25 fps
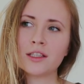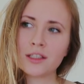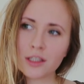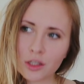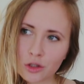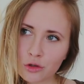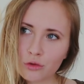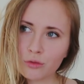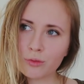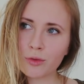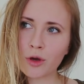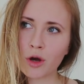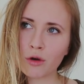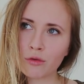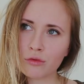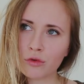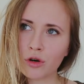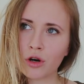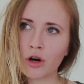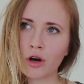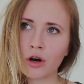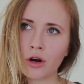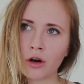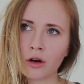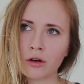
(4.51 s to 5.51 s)
nie lubią
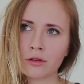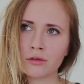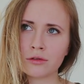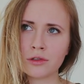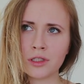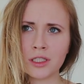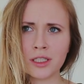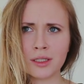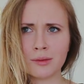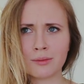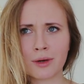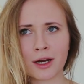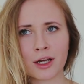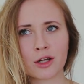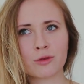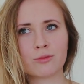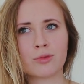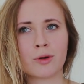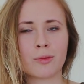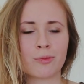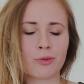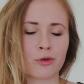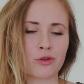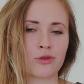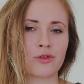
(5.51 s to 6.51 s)
go i mają
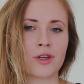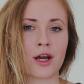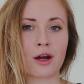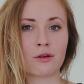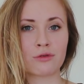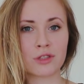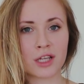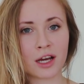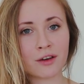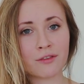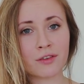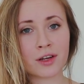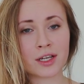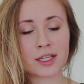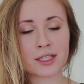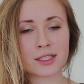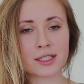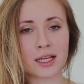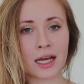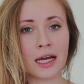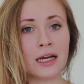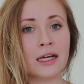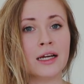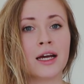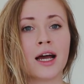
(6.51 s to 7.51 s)
po prostu jakąś
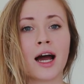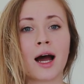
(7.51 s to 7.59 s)
awersję,